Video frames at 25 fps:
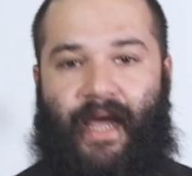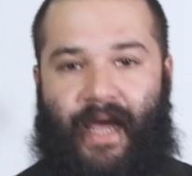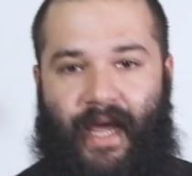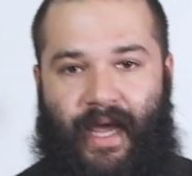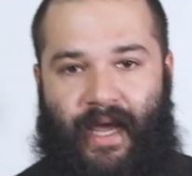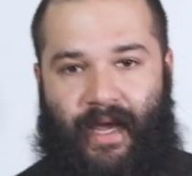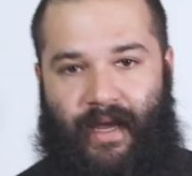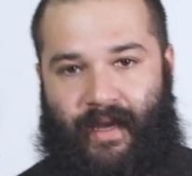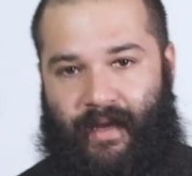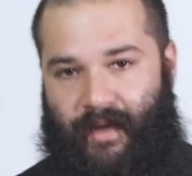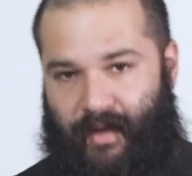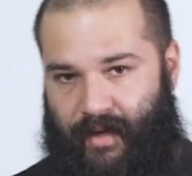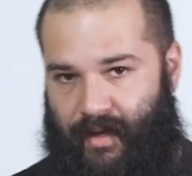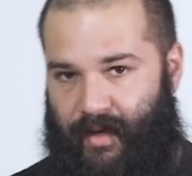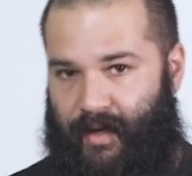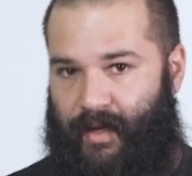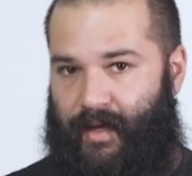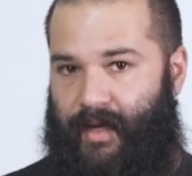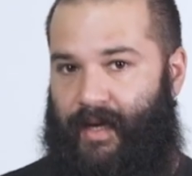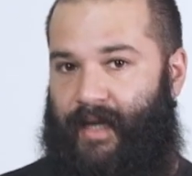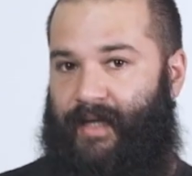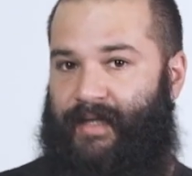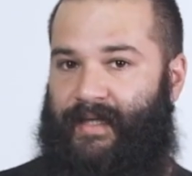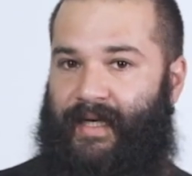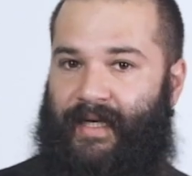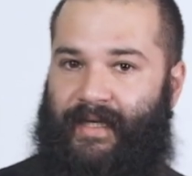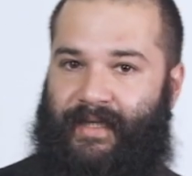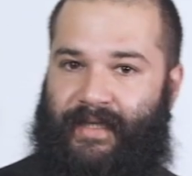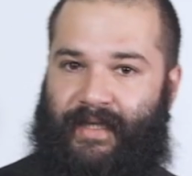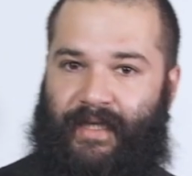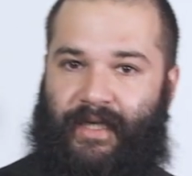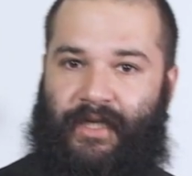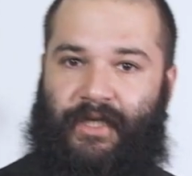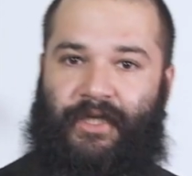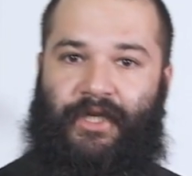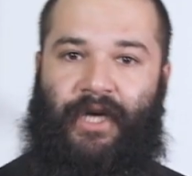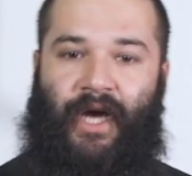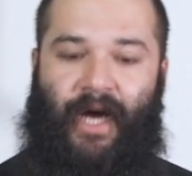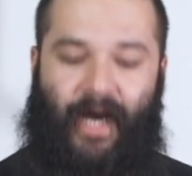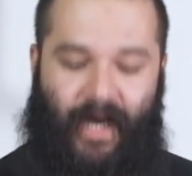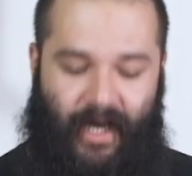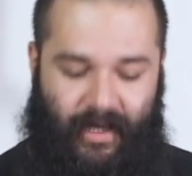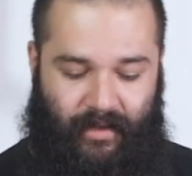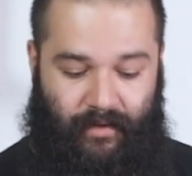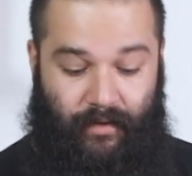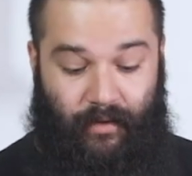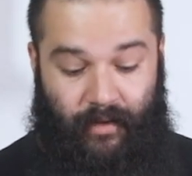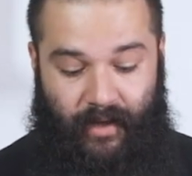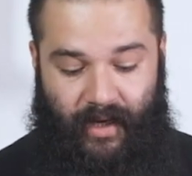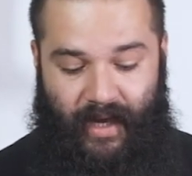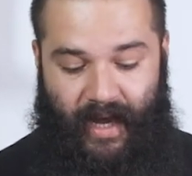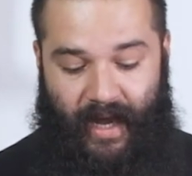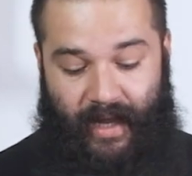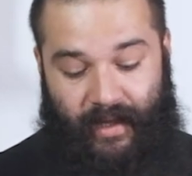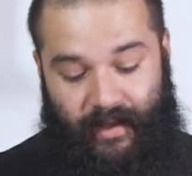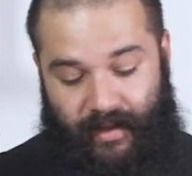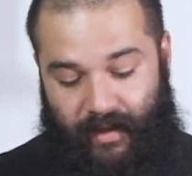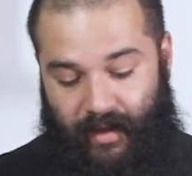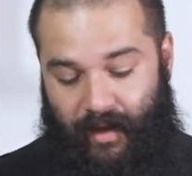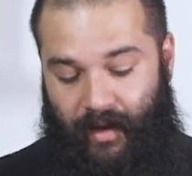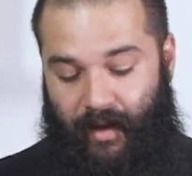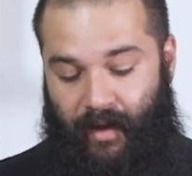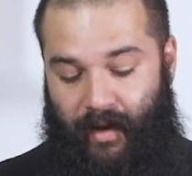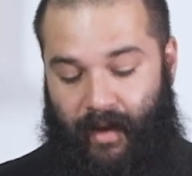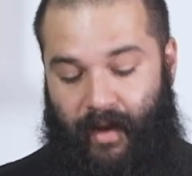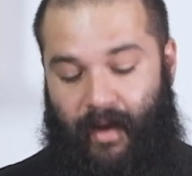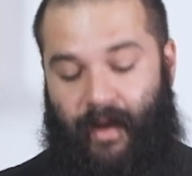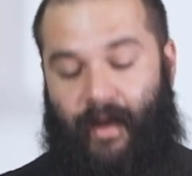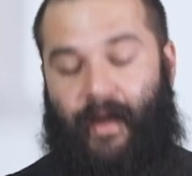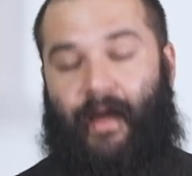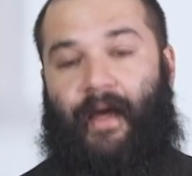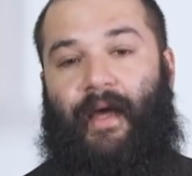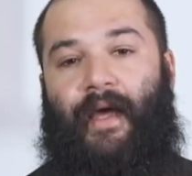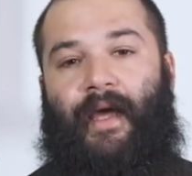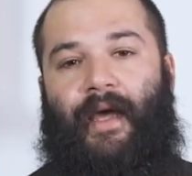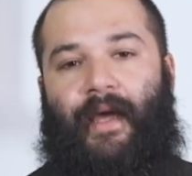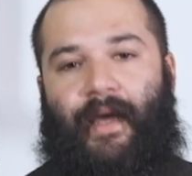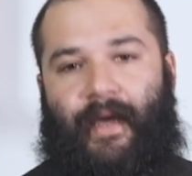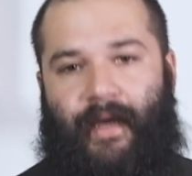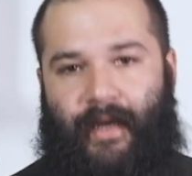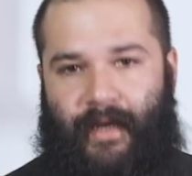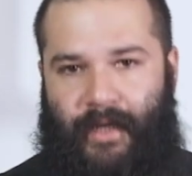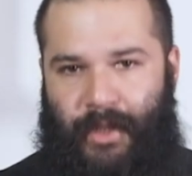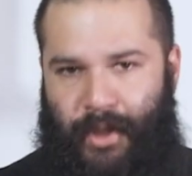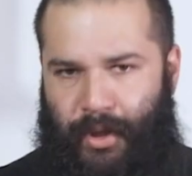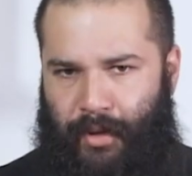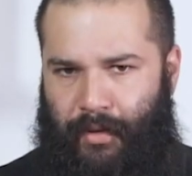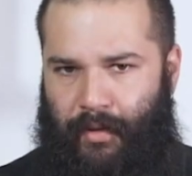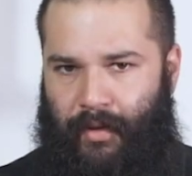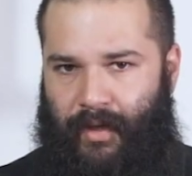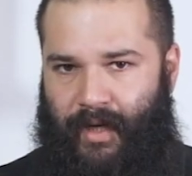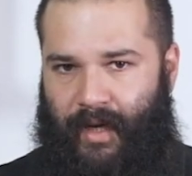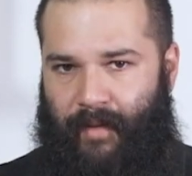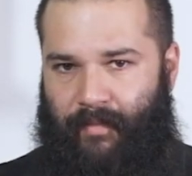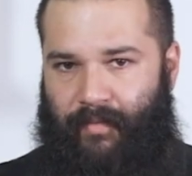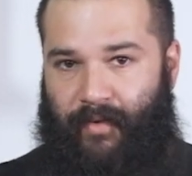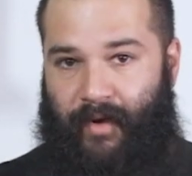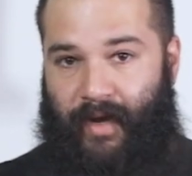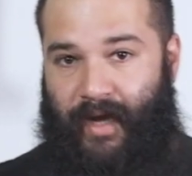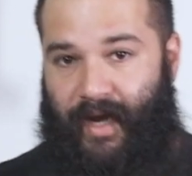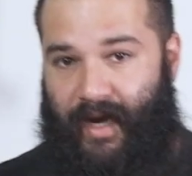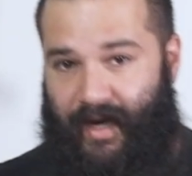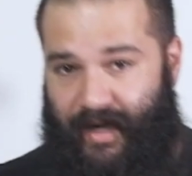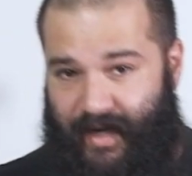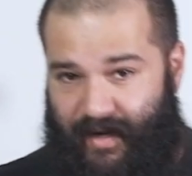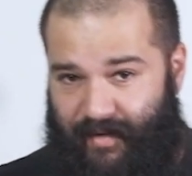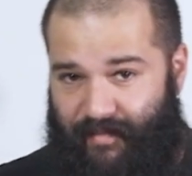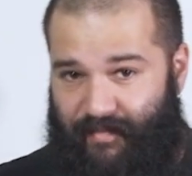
e la salsiccia a tocchetti e ci tocca poi anche